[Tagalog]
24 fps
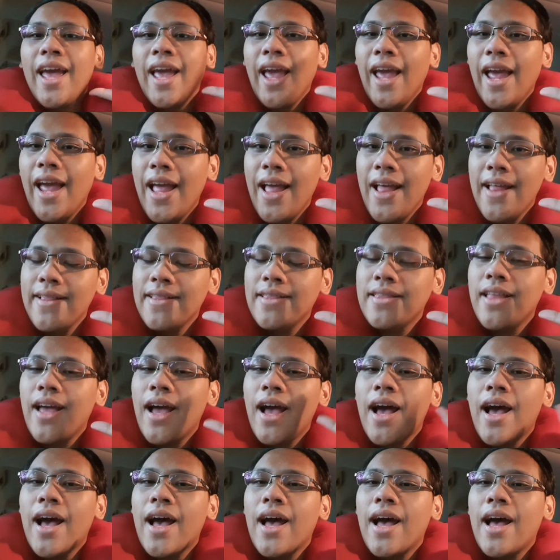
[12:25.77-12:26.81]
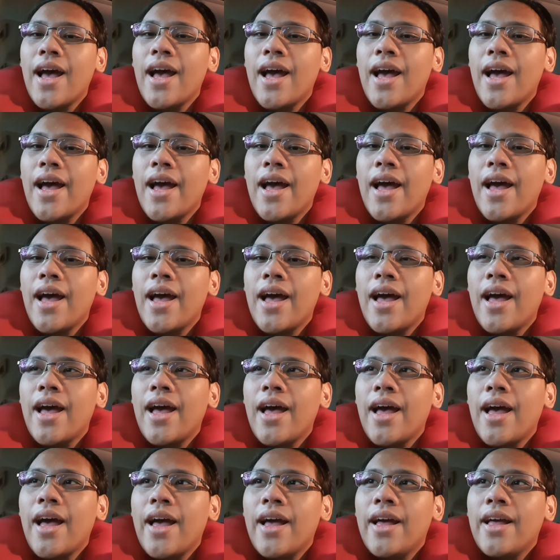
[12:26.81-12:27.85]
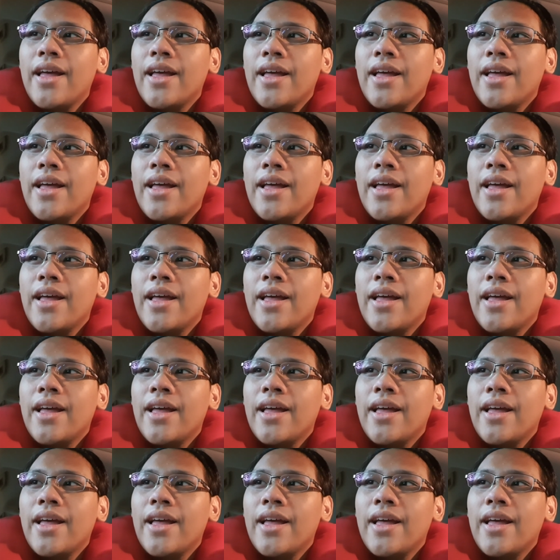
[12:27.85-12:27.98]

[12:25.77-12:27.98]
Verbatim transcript: And, uh,